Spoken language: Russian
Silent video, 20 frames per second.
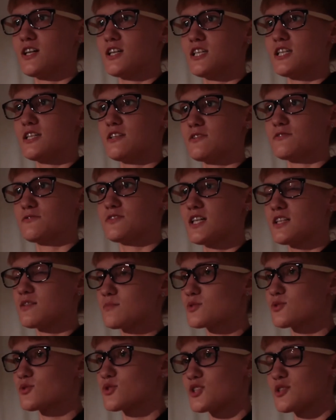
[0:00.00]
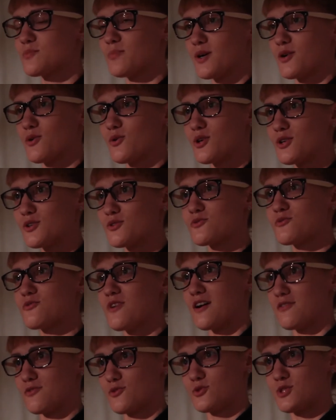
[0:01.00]
И в данном случае по городу в
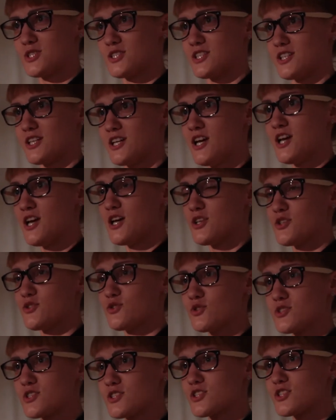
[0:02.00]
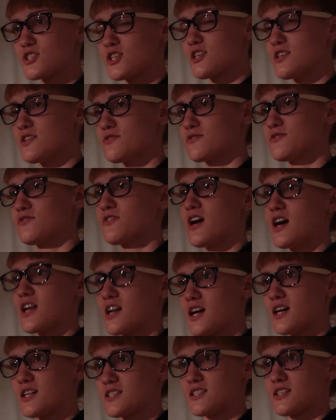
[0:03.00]
августе идет снижение в два
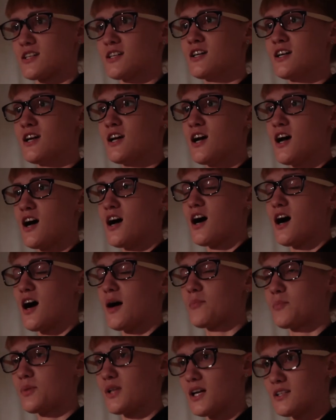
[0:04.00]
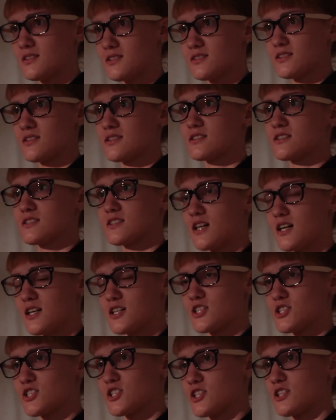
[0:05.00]
раза оплат
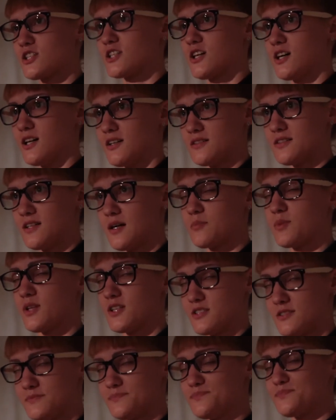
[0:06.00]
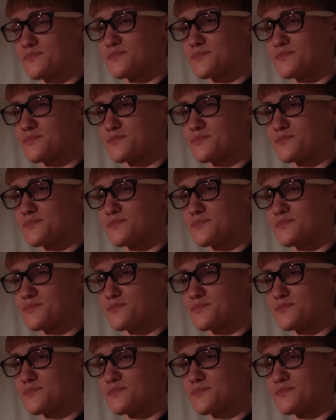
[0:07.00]
за ЖКХ, оплаты.